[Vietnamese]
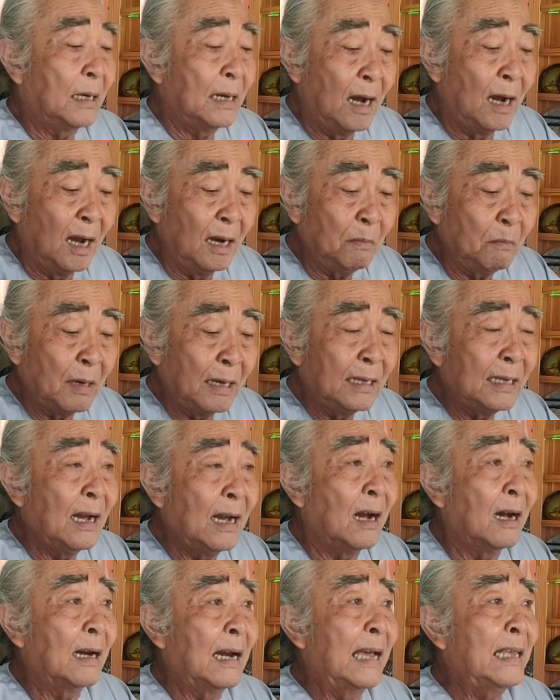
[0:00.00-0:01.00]
mà đến
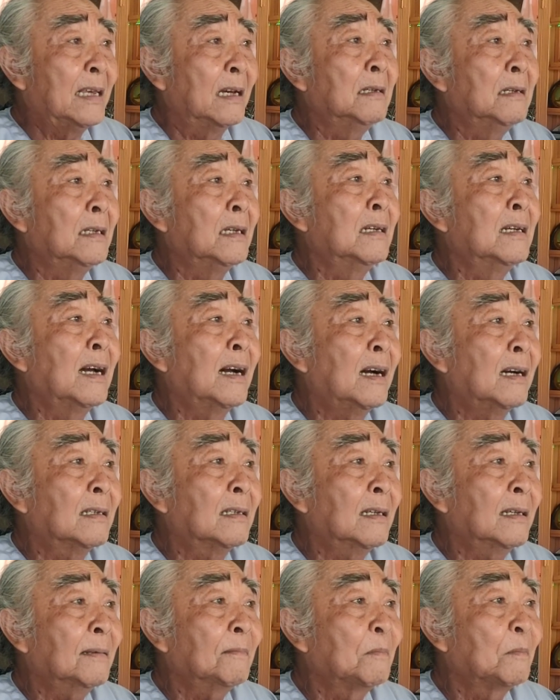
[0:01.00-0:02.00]
bây giờ lại dưng dưng
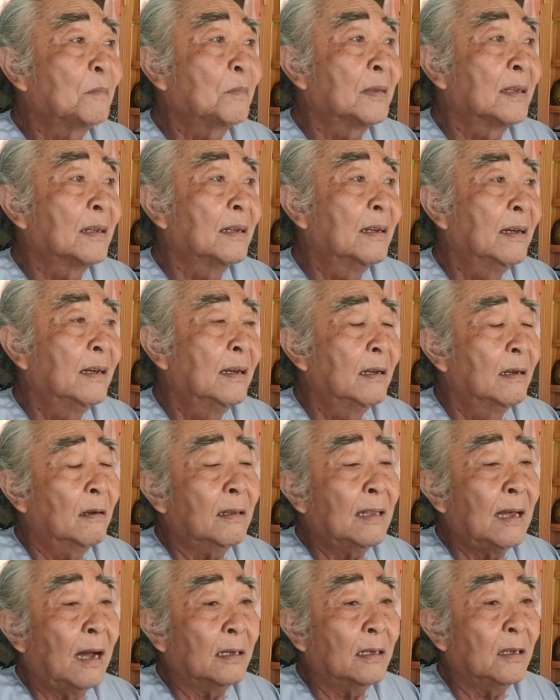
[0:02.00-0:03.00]
hơn nữa
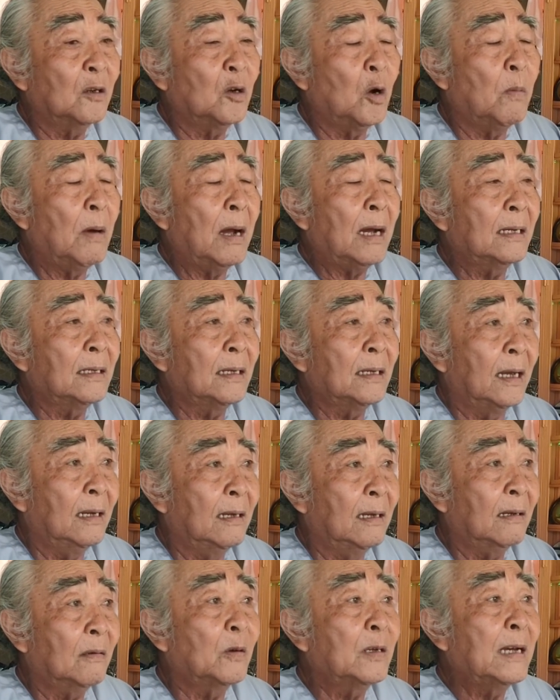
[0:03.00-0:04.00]
nó thật chứ cô bác anh
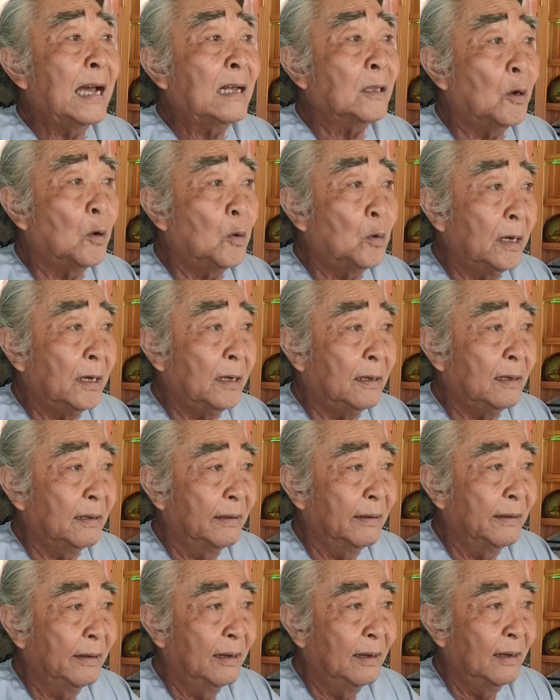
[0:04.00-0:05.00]
chị đó thôi gắng tu
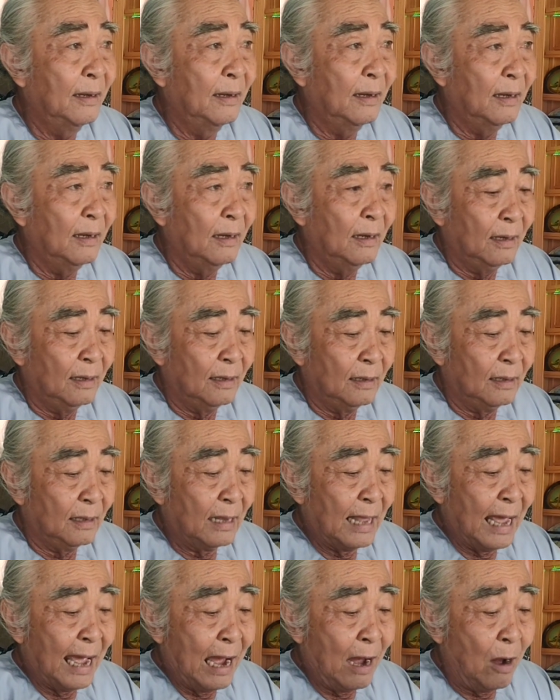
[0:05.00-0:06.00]
đi
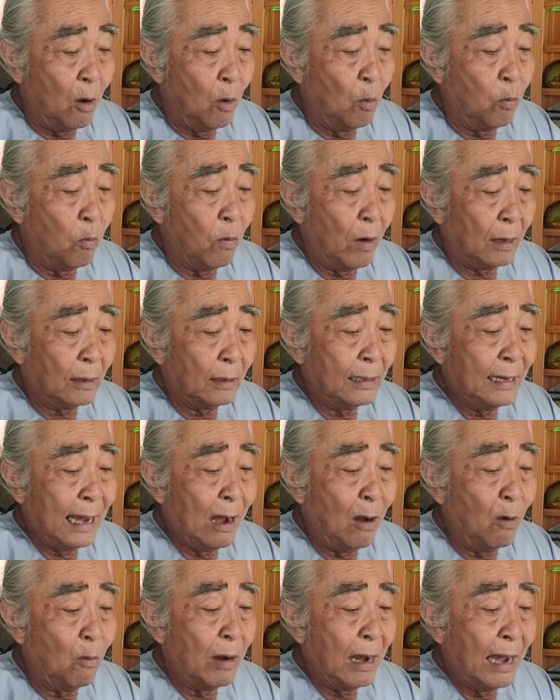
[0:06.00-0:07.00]
đạo Phật
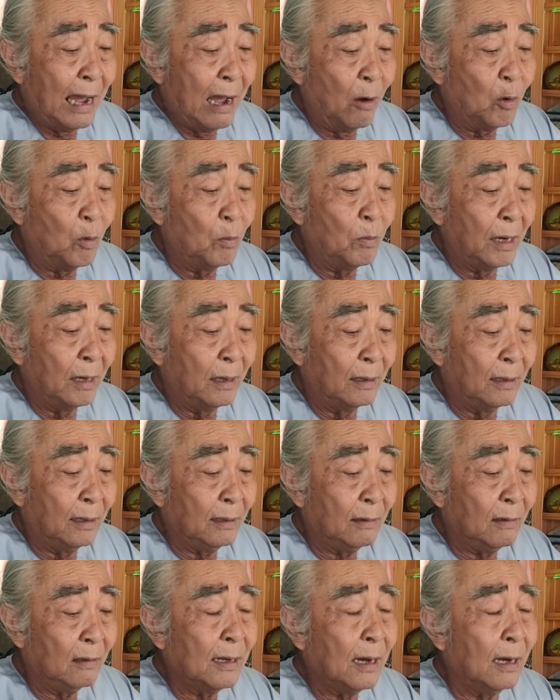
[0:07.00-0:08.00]
giáo hòa hảo của
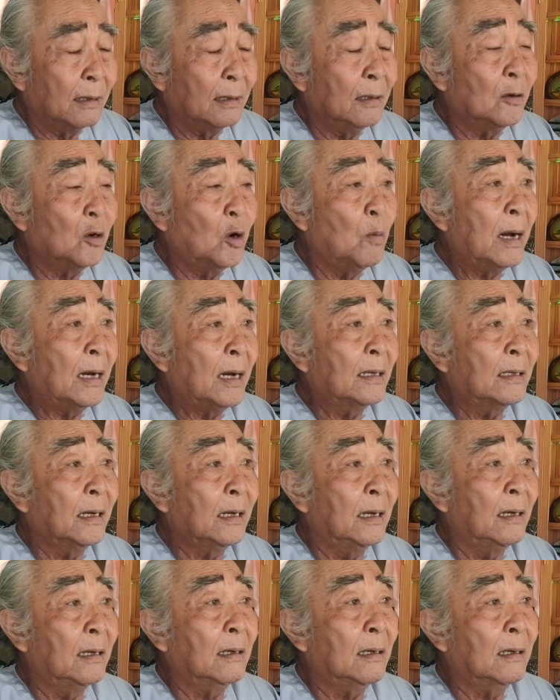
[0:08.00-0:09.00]
mình á, nó thật với cô bác
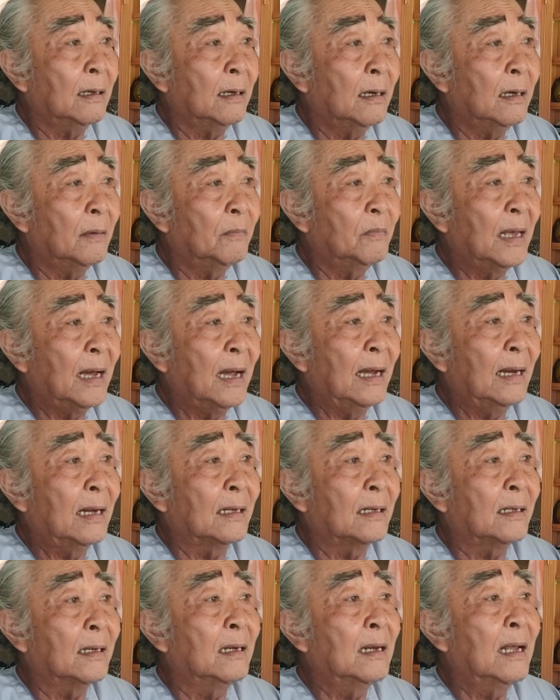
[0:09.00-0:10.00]
anh chị đó hôm
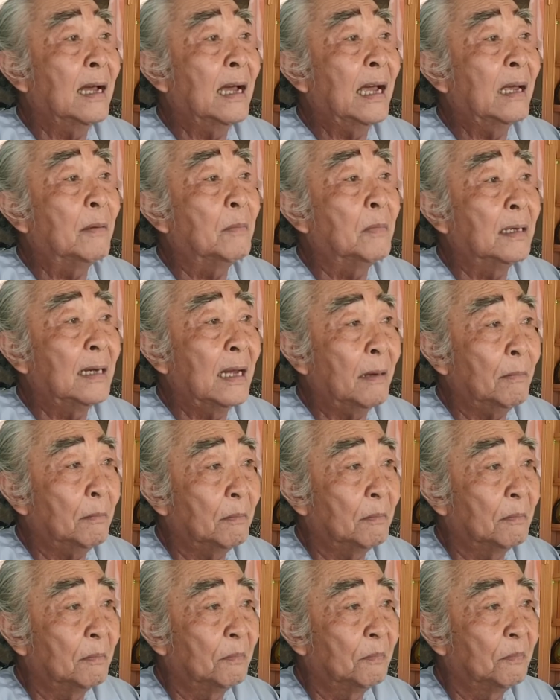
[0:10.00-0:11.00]
nay là trên 20
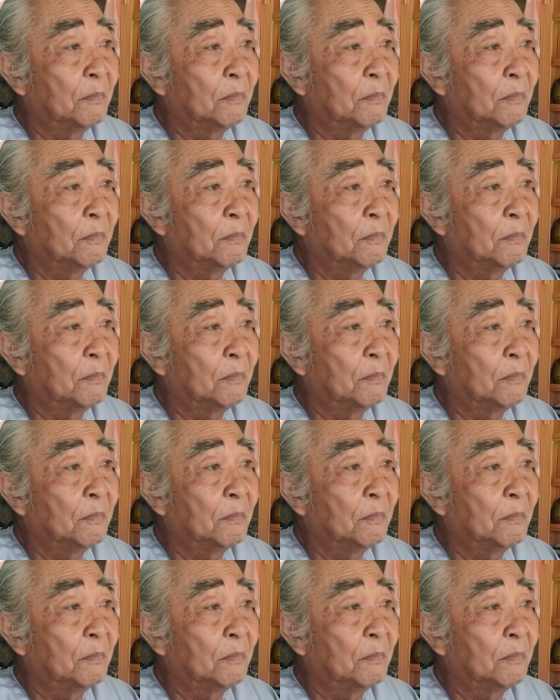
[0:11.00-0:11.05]
năm